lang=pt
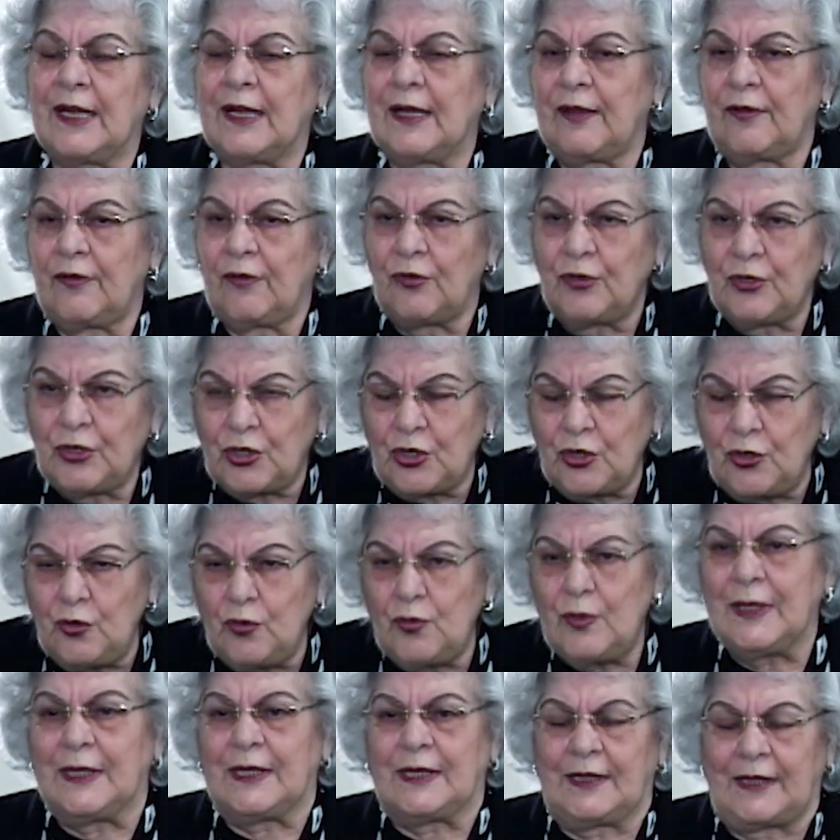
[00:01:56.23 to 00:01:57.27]

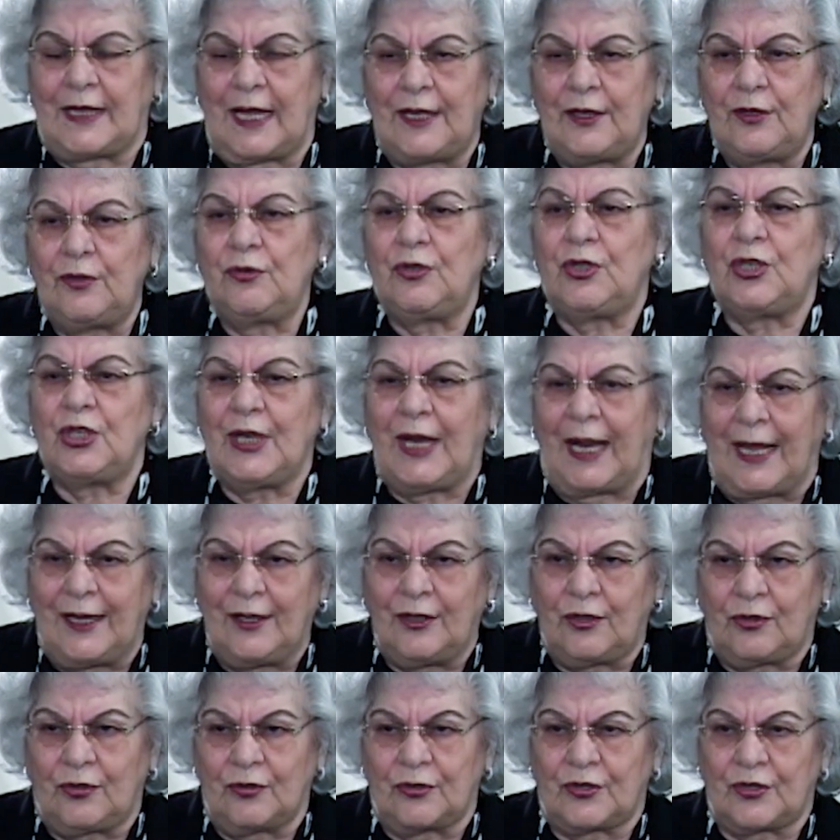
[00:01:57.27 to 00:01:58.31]
continua tendo
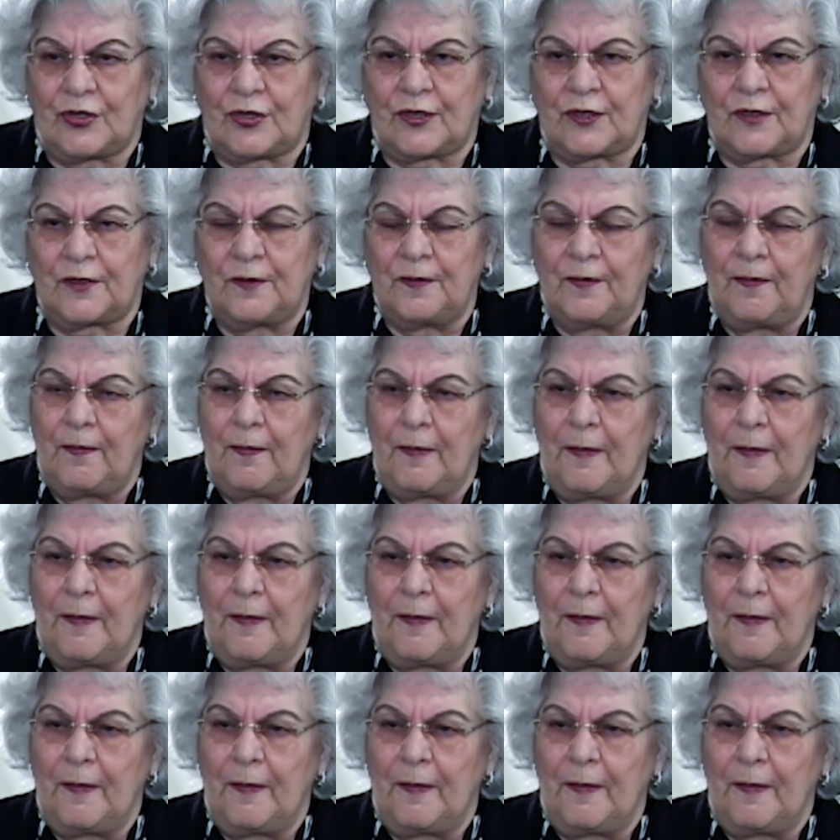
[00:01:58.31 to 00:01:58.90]
direitos